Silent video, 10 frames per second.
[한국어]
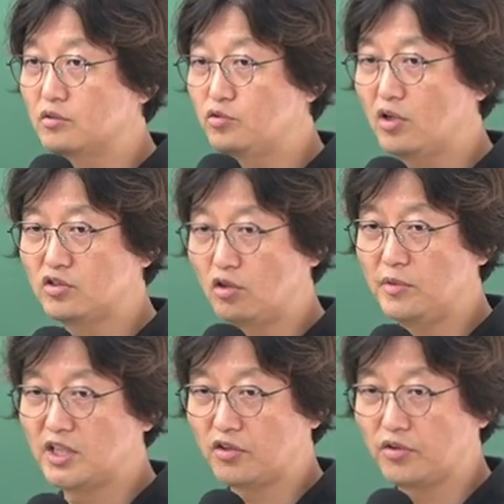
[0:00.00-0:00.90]
그럼 소관청
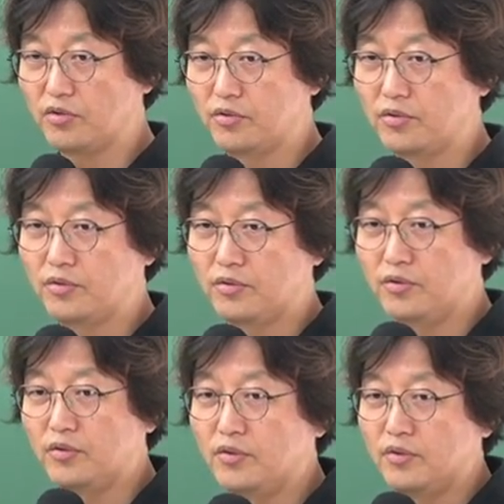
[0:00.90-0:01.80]
얼마 는겨
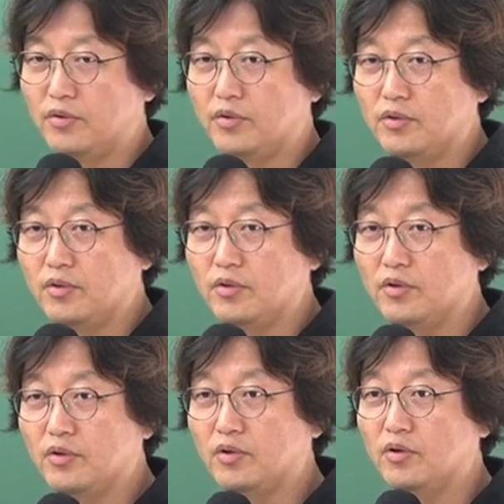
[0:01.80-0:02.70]

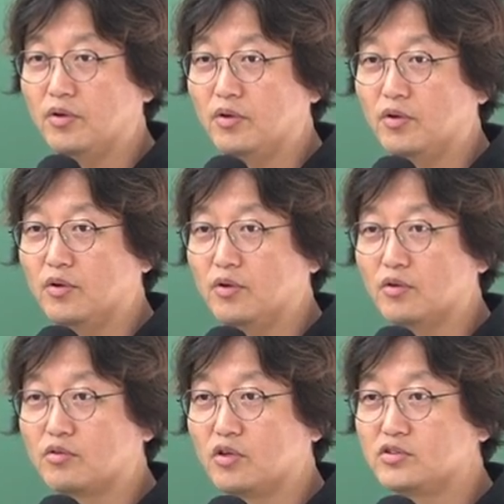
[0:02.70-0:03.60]

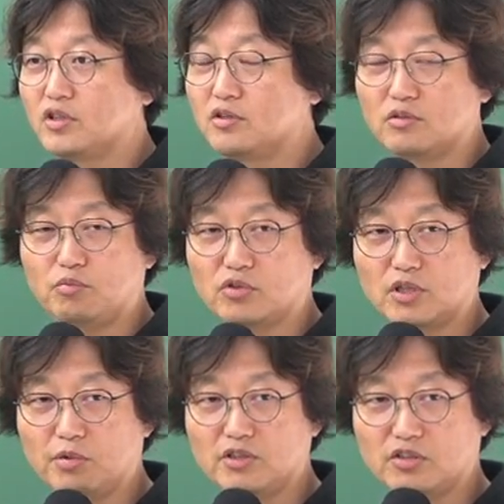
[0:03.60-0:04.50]
어, 굉장히
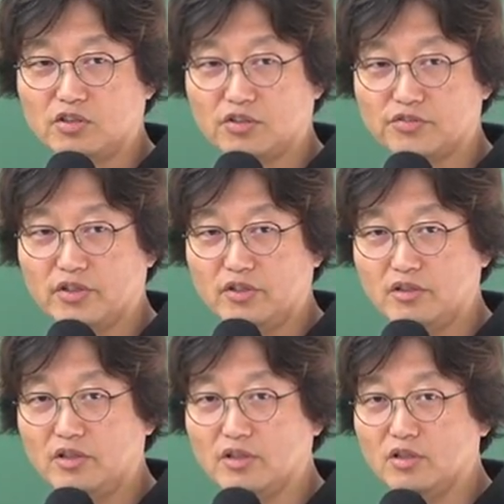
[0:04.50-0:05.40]
복잡한
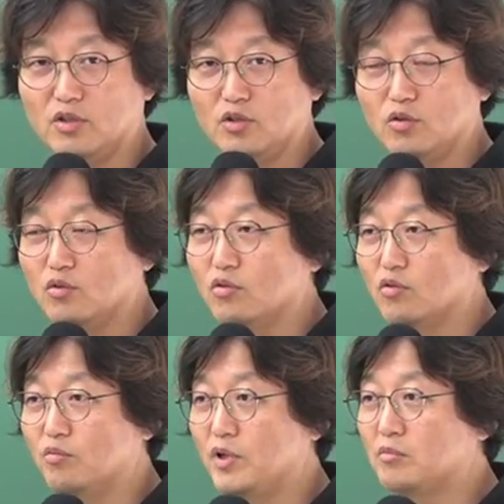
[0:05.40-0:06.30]
계산이됐어요 네. 예.
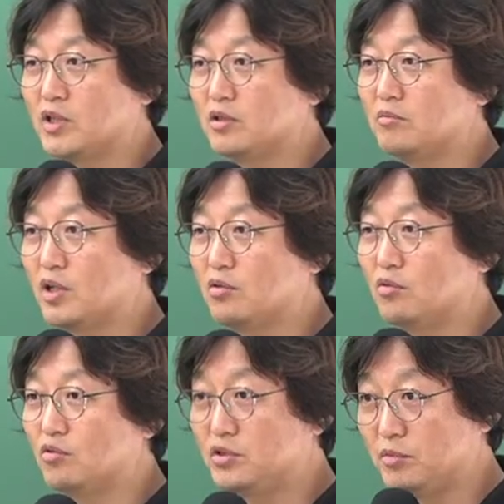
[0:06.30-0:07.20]
500만 원
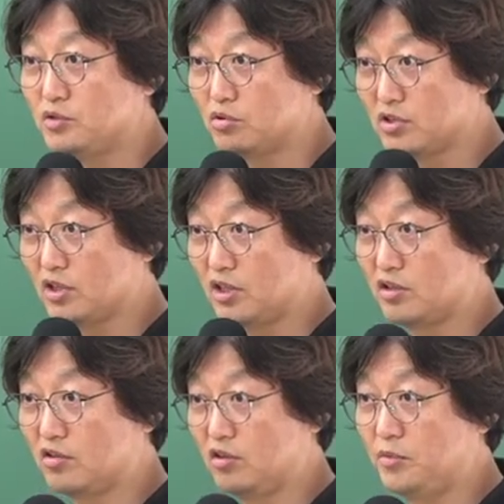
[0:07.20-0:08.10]
받고 50만 원
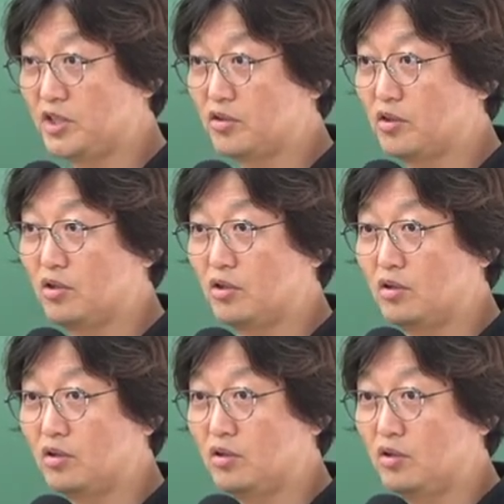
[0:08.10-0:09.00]
줬잖아요. 얼마 는겨
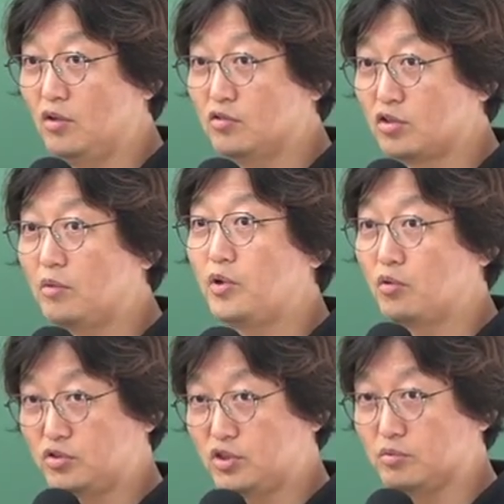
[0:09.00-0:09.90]

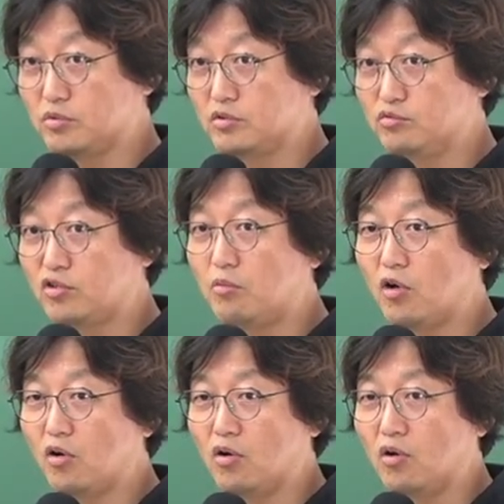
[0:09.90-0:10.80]
450. 그럼 누가
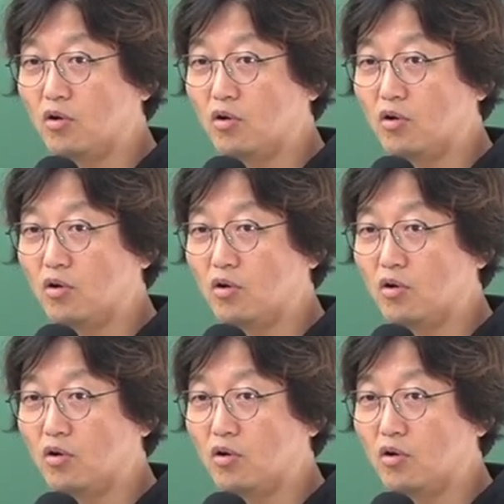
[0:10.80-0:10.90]
먹어?